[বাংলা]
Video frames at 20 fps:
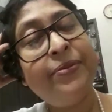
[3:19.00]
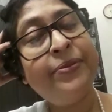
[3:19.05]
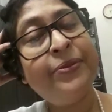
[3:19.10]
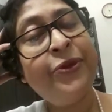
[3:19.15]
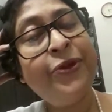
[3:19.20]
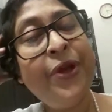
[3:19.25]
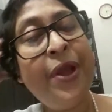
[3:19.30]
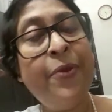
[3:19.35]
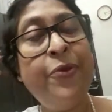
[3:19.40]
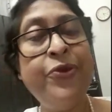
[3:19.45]

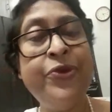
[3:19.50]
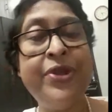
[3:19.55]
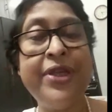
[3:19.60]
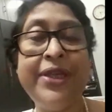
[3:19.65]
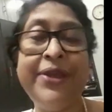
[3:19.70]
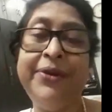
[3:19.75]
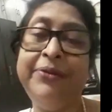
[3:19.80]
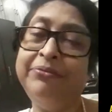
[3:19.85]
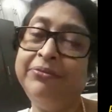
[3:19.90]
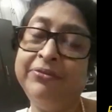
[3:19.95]

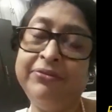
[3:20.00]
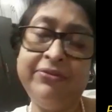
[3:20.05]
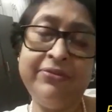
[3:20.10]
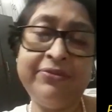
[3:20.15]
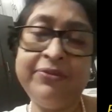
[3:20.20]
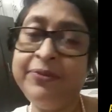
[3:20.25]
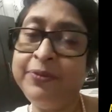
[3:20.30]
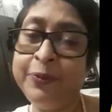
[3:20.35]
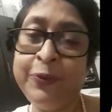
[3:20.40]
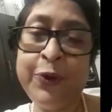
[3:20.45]
মোটামুটি
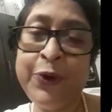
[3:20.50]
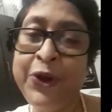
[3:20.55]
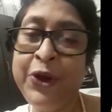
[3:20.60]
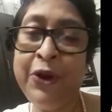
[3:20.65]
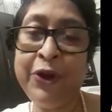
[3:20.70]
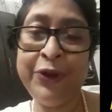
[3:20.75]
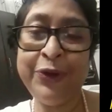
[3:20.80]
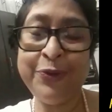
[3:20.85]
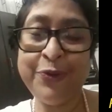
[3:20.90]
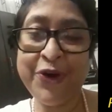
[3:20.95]

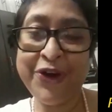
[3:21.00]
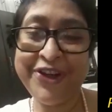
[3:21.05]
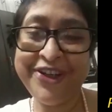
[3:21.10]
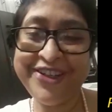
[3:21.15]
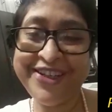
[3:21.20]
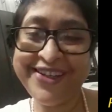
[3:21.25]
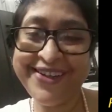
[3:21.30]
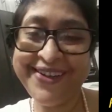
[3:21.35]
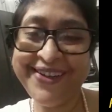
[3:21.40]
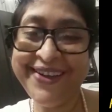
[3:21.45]
পরিণত
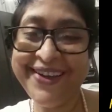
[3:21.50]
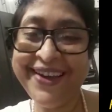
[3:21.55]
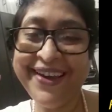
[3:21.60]
বয়সে